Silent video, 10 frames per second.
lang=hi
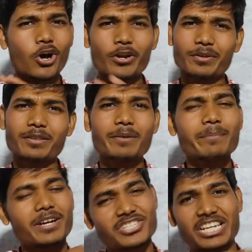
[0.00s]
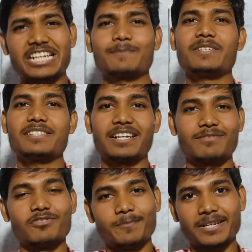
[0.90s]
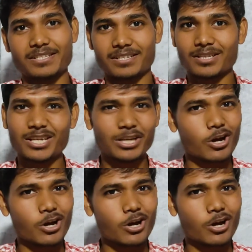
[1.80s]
और एकदम अच्छा एक्सपीरियंस रहेगा फ़ोन पे के साथ